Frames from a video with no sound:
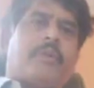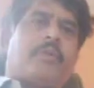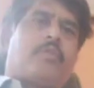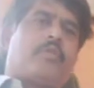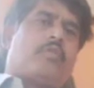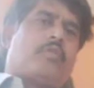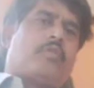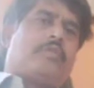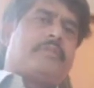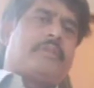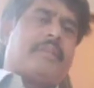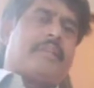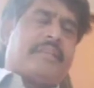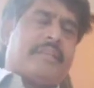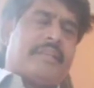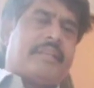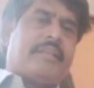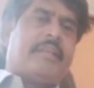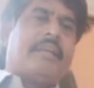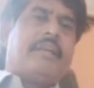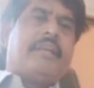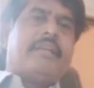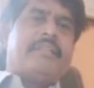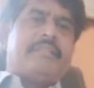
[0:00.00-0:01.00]
ఎక్కువ జర్నీ
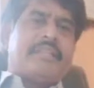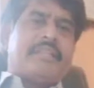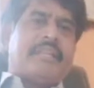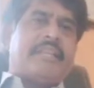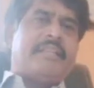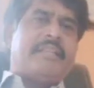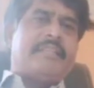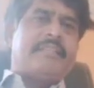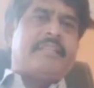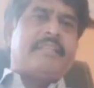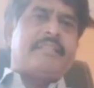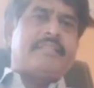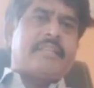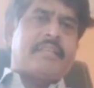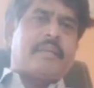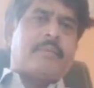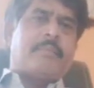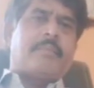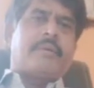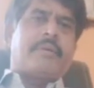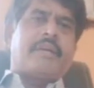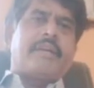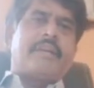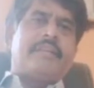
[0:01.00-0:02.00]
జర్నీ
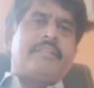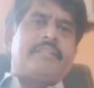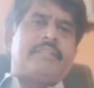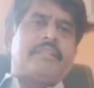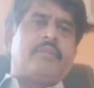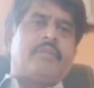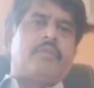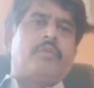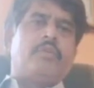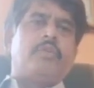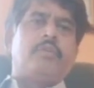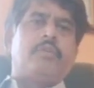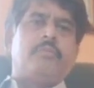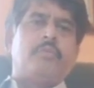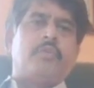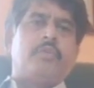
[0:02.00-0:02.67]
చేసేటప్పుడు కానీ చెవులు